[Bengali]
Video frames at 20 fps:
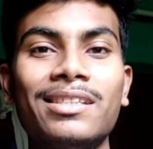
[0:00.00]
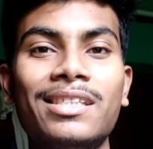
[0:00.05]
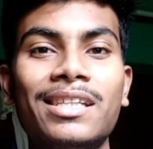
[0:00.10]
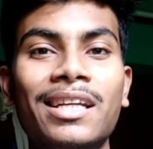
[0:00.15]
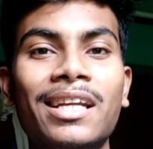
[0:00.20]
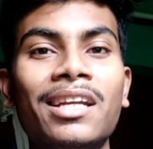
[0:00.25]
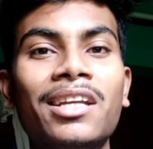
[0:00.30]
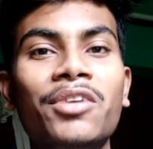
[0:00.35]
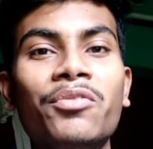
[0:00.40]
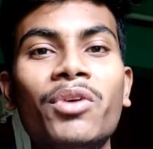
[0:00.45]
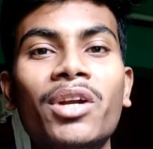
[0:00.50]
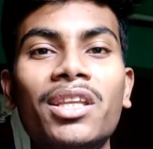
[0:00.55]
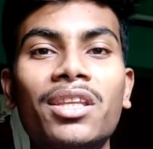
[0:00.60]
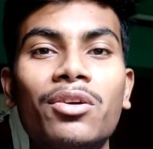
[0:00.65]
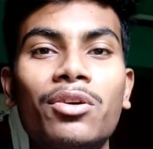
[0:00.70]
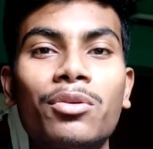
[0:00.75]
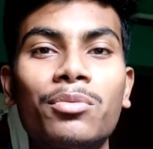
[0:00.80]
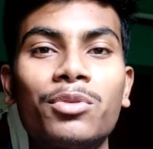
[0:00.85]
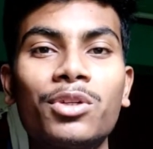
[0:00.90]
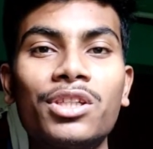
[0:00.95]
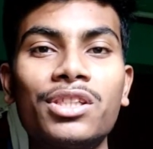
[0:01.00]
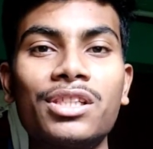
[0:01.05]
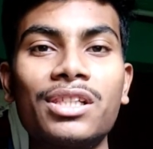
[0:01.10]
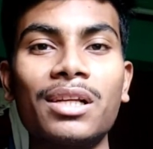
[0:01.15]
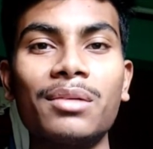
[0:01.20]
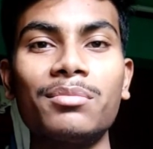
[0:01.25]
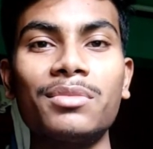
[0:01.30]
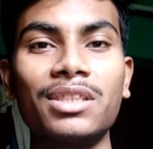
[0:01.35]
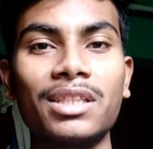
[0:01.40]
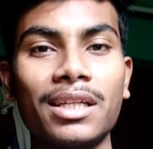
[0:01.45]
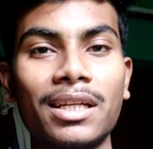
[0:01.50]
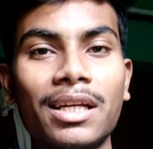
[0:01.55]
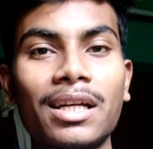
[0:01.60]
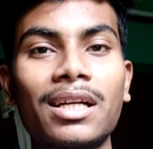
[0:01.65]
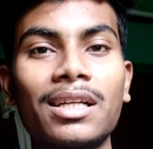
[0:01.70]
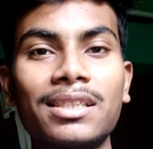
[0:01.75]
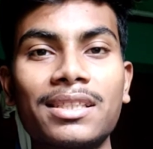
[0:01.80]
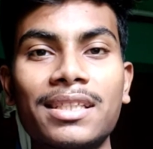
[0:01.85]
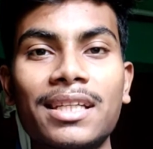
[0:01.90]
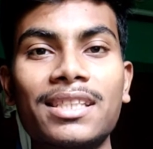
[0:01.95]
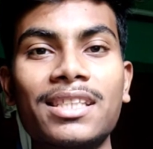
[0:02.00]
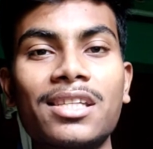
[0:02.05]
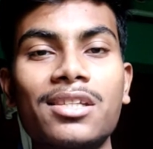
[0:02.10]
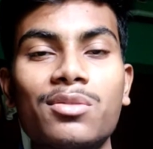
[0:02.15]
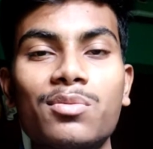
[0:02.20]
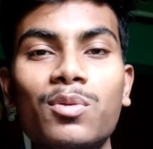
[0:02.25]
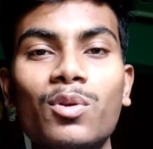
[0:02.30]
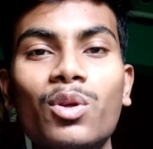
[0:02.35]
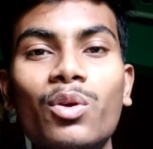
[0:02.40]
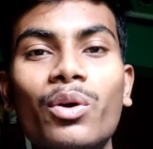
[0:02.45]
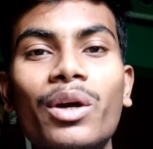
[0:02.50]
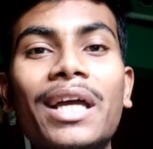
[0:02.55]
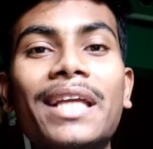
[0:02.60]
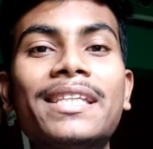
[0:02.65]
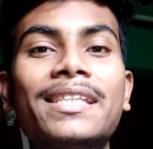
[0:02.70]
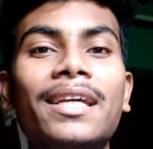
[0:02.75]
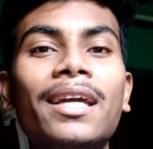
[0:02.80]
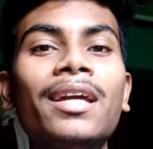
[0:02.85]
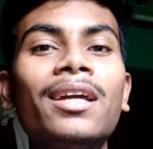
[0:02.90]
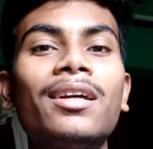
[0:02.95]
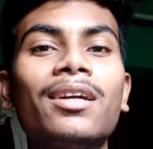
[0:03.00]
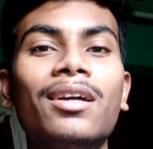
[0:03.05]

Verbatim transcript: যেটা রিওয়ার্ড দেওয়া বলেছিলাম সেটা সাকসেসফুল হয়েছে